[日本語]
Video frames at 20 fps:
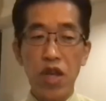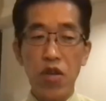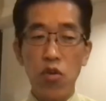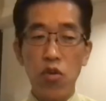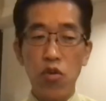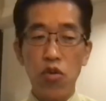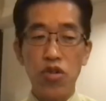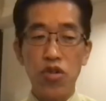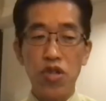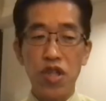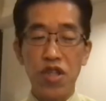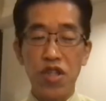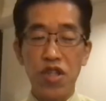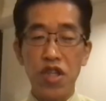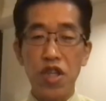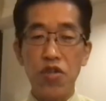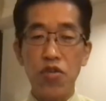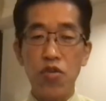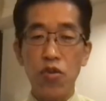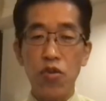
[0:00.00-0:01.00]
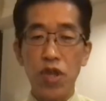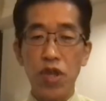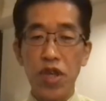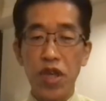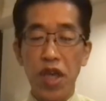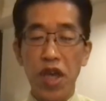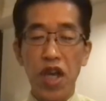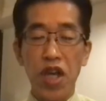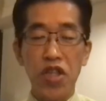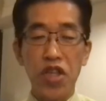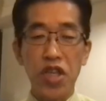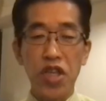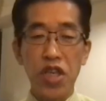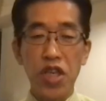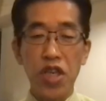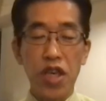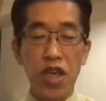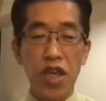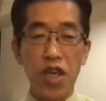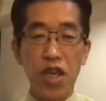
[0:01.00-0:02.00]
やろうとした政党で、結果的に、
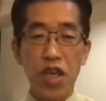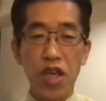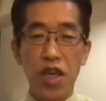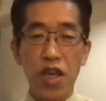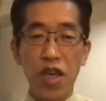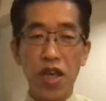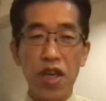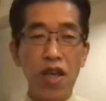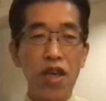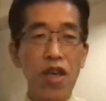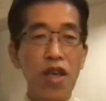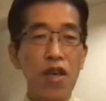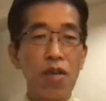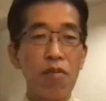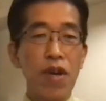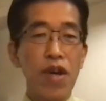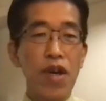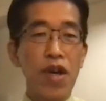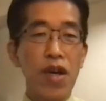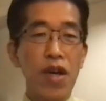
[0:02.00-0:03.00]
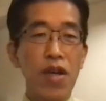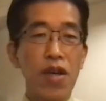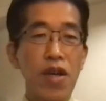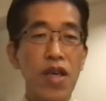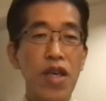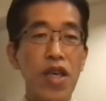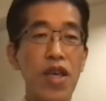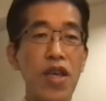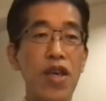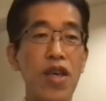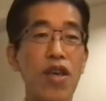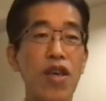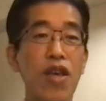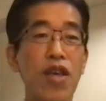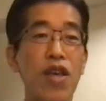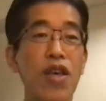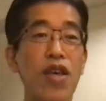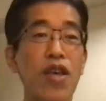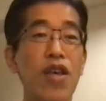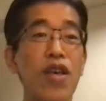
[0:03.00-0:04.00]
えー、まあ、
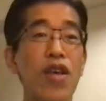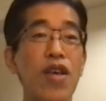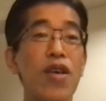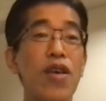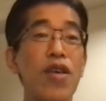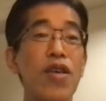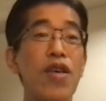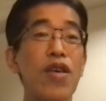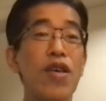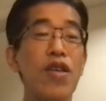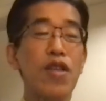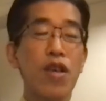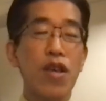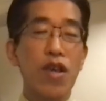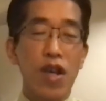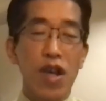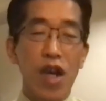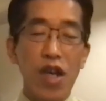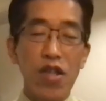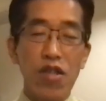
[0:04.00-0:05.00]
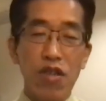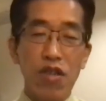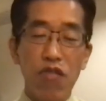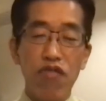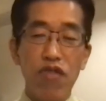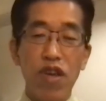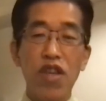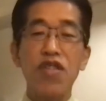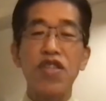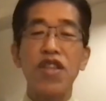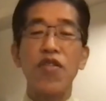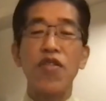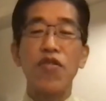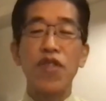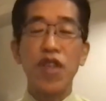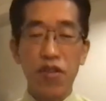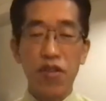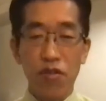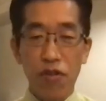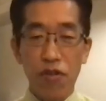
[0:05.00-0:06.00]
えー、数は増やしたよ
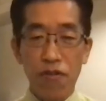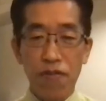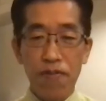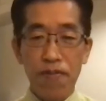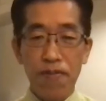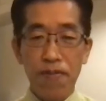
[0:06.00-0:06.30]
ねと。